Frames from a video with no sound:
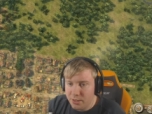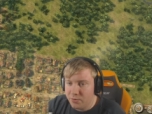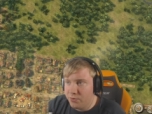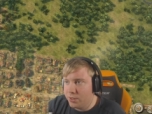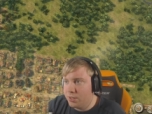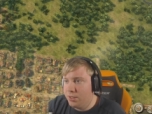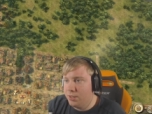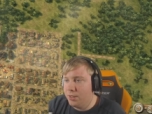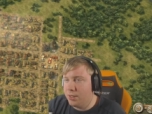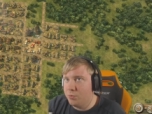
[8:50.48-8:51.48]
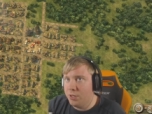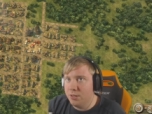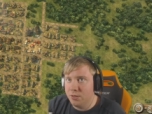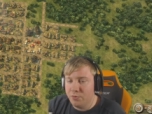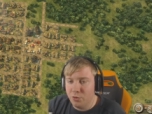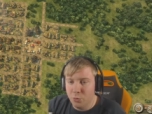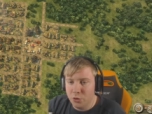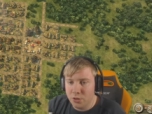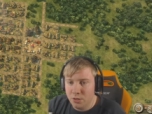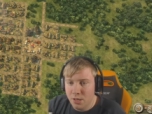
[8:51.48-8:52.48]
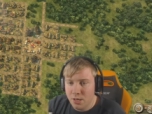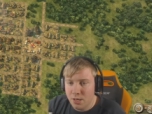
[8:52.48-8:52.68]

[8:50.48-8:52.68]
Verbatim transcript: Nicht, dass wir Kriege direkt um die Insel führen müssen.